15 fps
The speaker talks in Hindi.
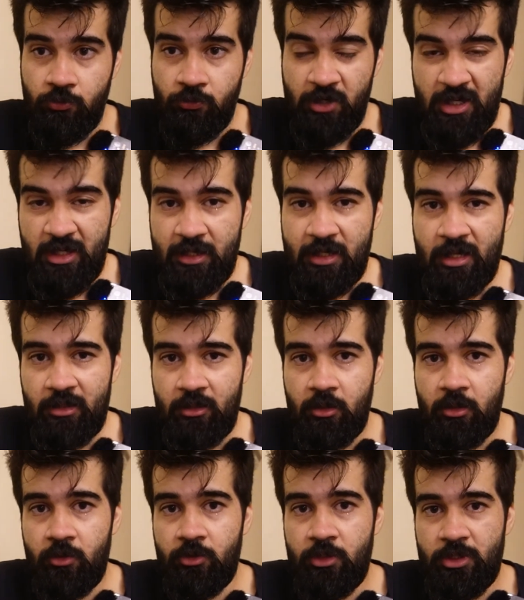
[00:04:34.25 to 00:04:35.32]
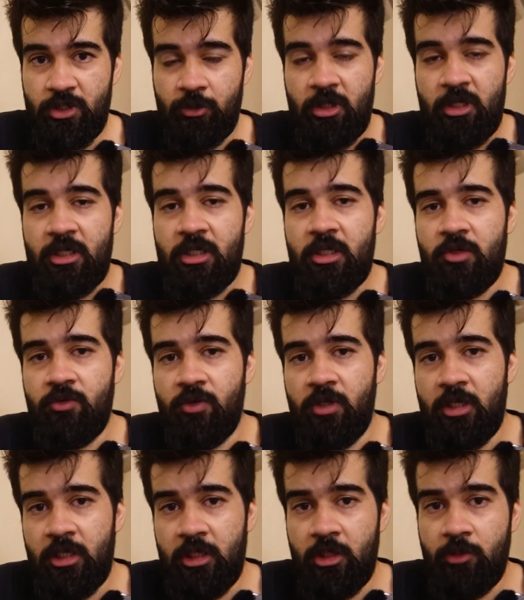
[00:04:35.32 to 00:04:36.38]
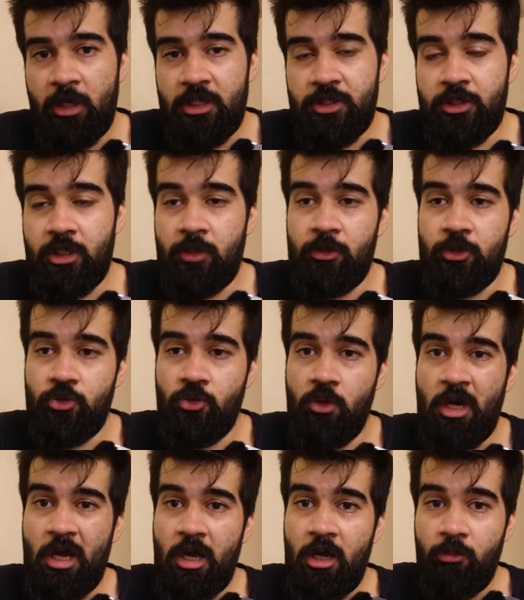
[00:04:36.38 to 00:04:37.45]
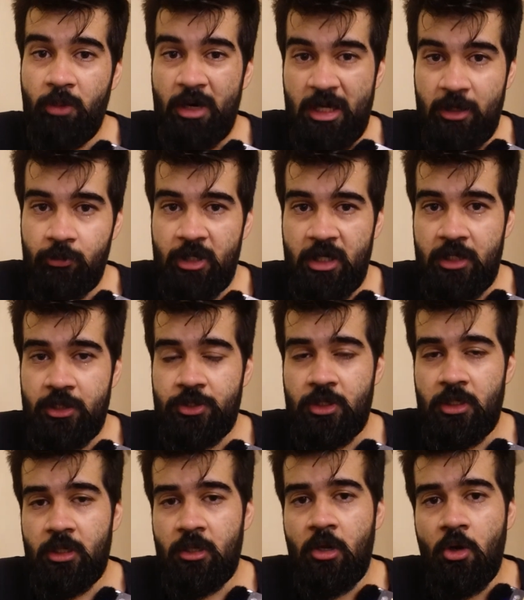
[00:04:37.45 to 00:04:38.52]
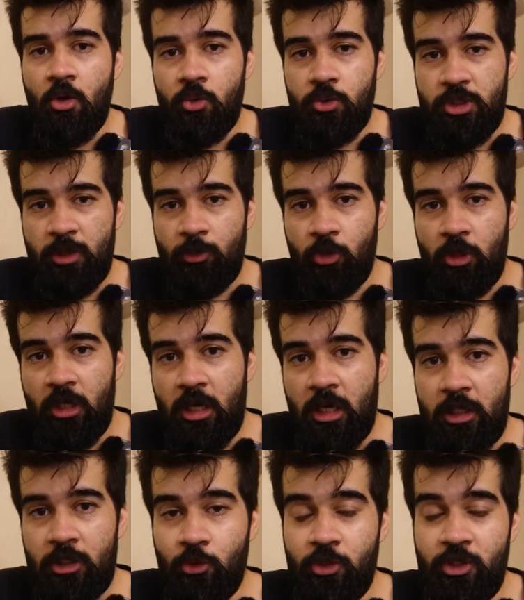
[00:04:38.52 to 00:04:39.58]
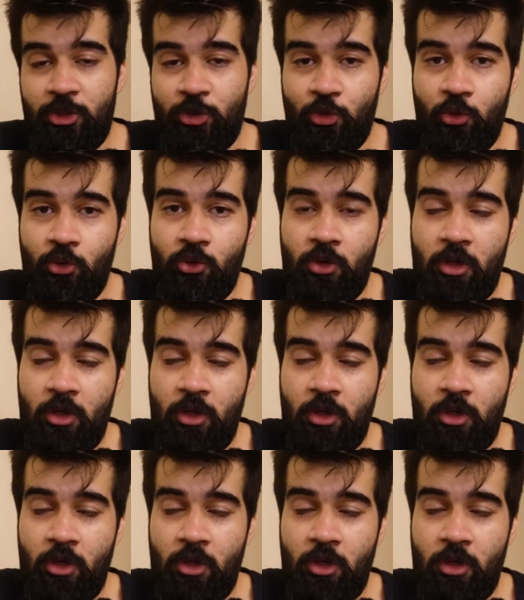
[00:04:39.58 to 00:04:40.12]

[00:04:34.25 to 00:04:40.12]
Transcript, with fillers: फील्ड के अंदर डिसेबिलिटी की फील्ड के अंदर पाकिस्तान में जो बड़े प्लेयर्स हैं उनसे मुलाकात हुई जो